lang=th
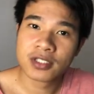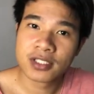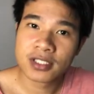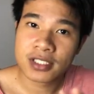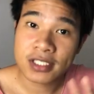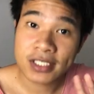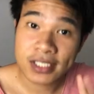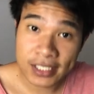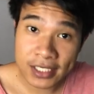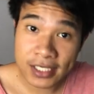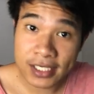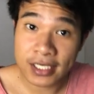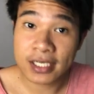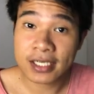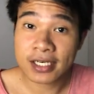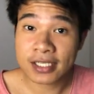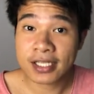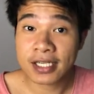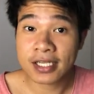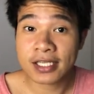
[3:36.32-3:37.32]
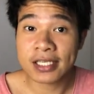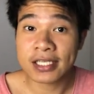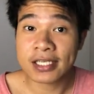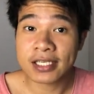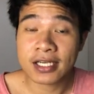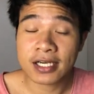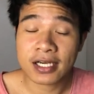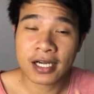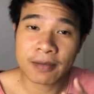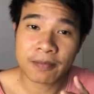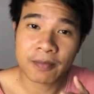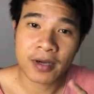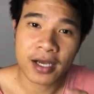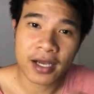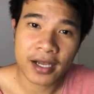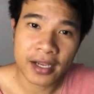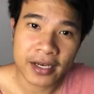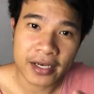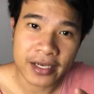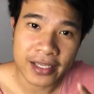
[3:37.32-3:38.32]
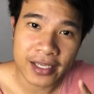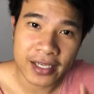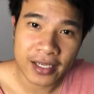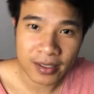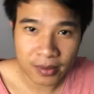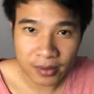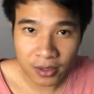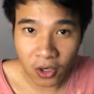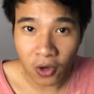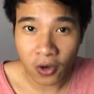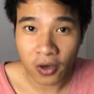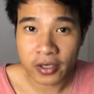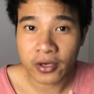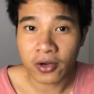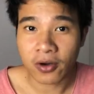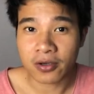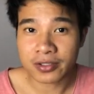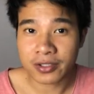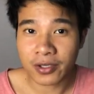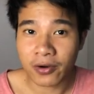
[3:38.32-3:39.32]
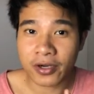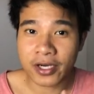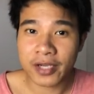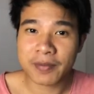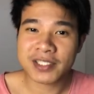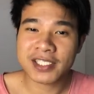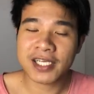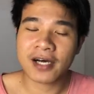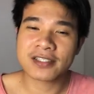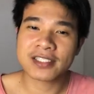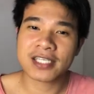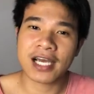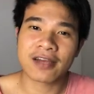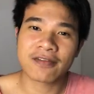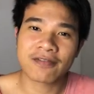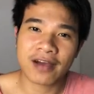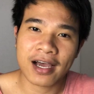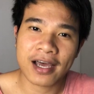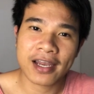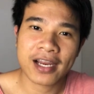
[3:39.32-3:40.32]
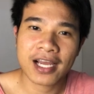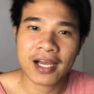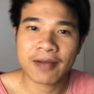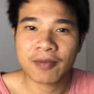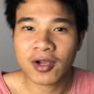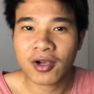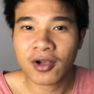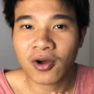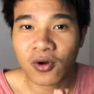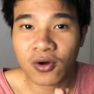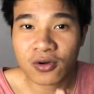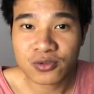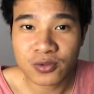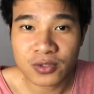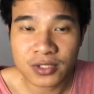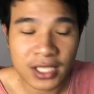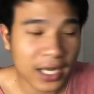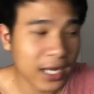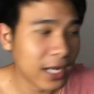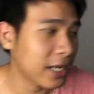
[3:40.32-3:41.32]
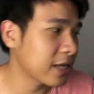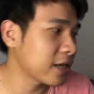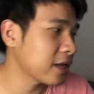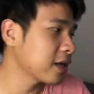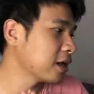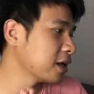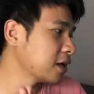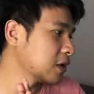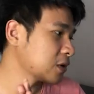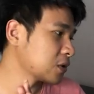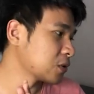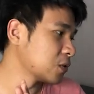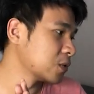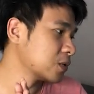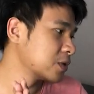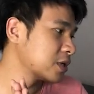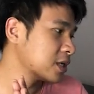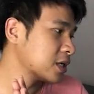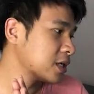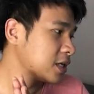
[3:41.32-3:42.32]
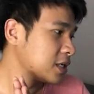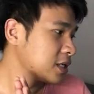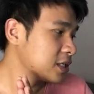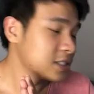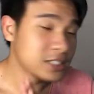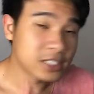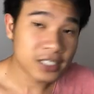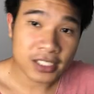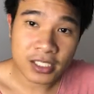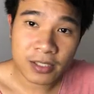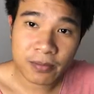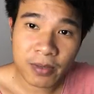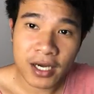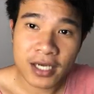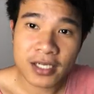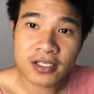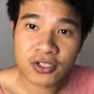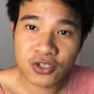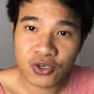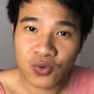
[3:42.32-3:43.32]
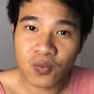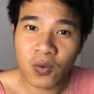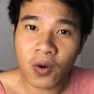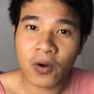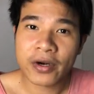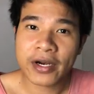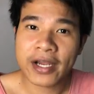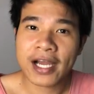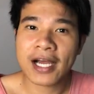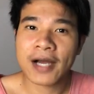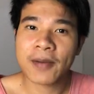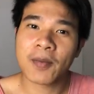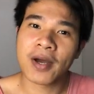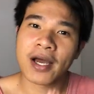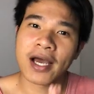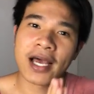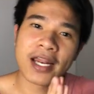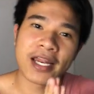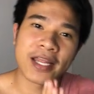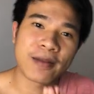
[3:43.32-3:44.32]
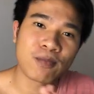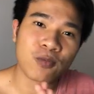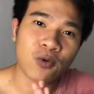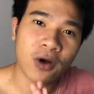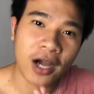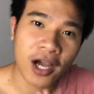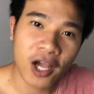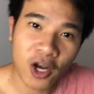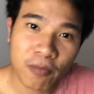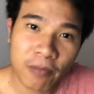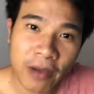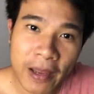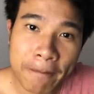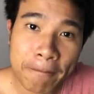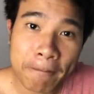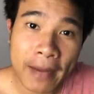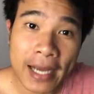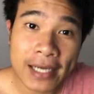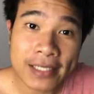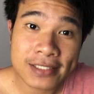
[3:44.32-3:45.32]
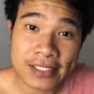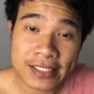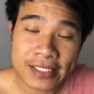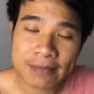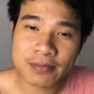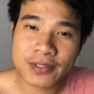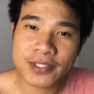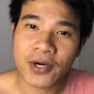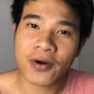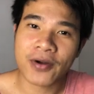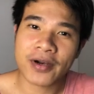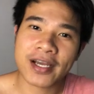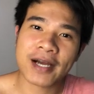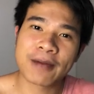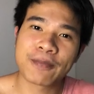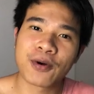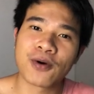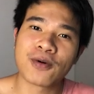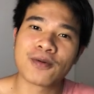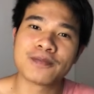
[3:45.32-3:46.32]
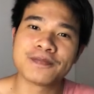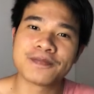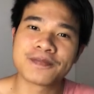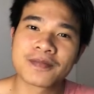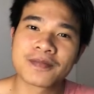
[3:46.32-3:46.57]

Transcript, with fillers: ณ ทิกเกอร์ นักกิจนะครับอันนี้คอนของทอเทพเจ้าสายฟ้า นะครับ แล้วก็คนสุดท้ายคุณจิติพันธ์ชูวงนะครับ อันนี้หมวกอัลเบน มาร์คสีนะครับ ผม